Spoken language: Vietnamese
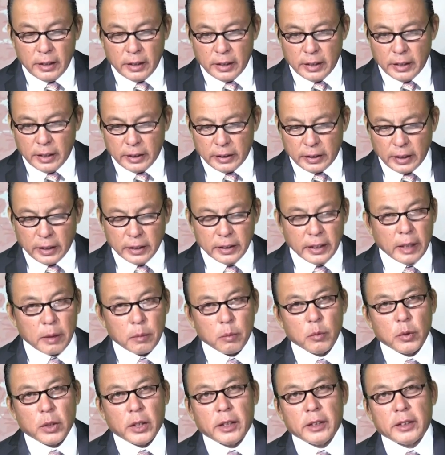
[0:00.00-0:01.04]
đã trở
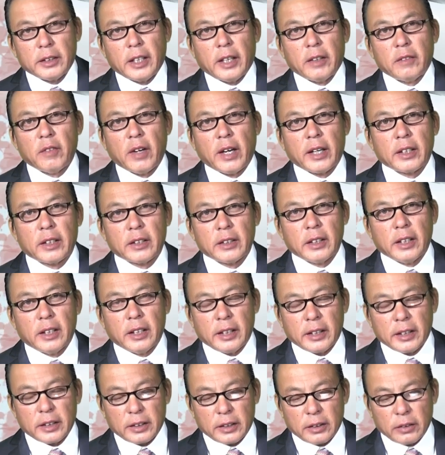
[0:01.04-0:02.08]
thành ờ, nhân vật
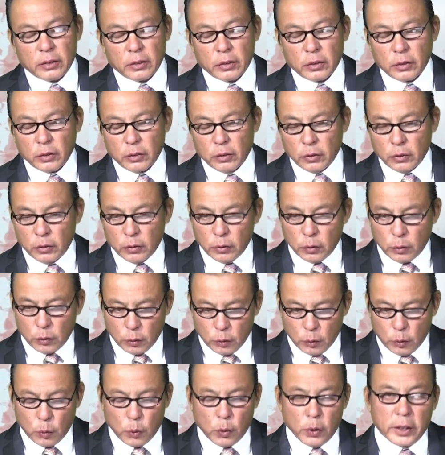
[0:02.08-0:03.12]
ờ, ừ,
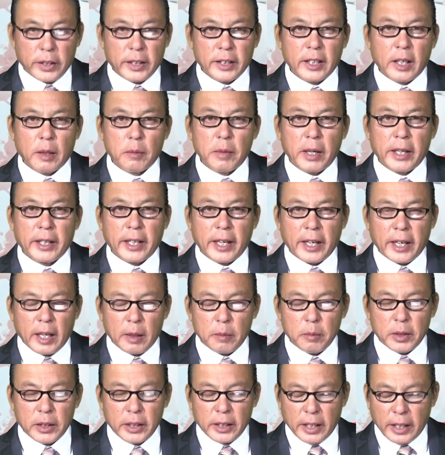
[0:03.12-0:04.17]
của cái năm
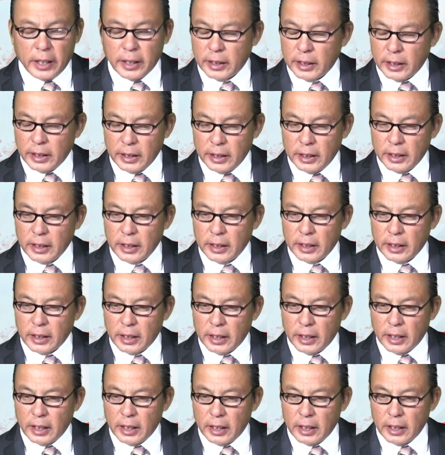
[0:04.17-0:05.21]
2020 này thì
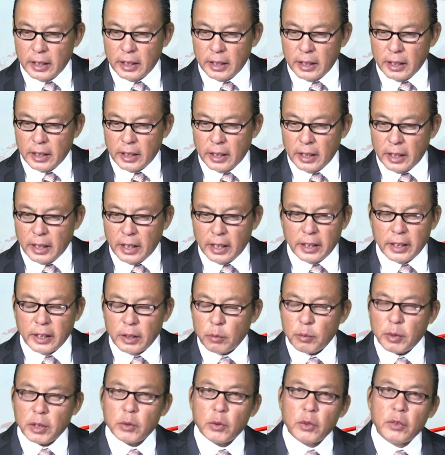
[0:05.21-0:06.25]
Andy
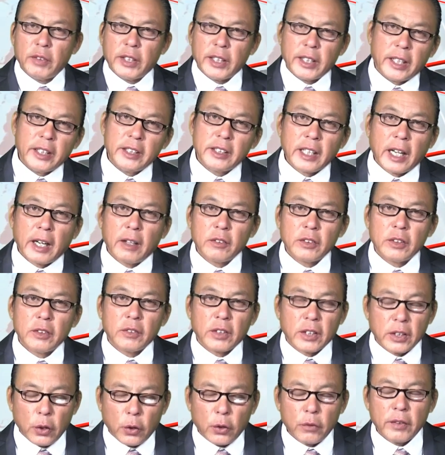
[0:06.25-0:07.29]
không biết quý vị nghĩ sao nhưng
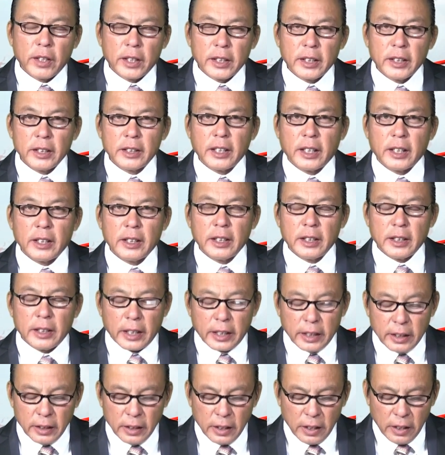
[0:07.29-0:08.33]
mà đối với Andy thì Andy
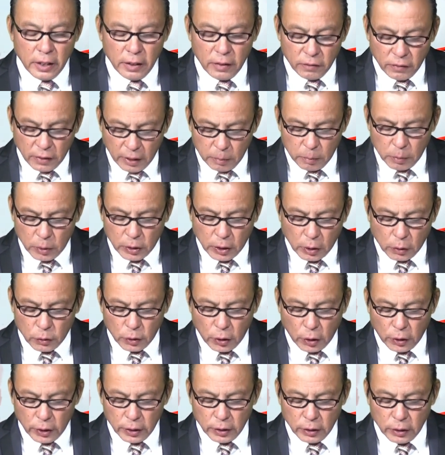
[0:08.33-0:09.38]
nghĩ với một câu
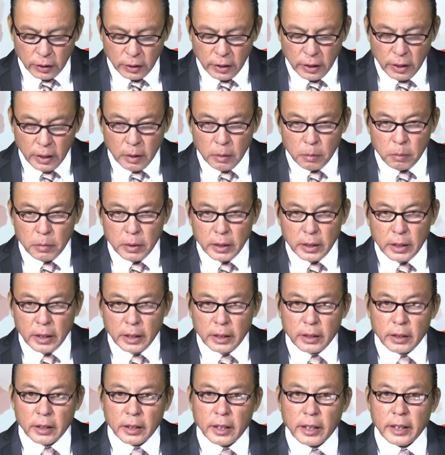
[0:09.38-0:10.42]
nói thôi mình
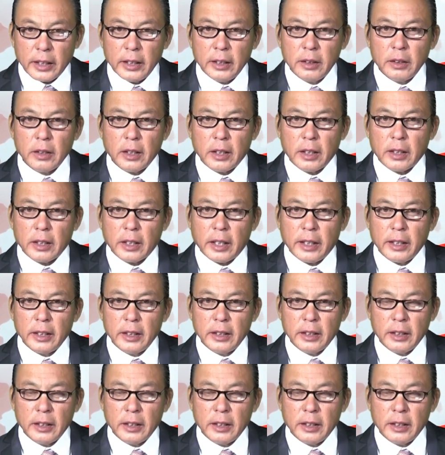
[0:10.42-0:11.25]
đừng có lấy ờ, lấy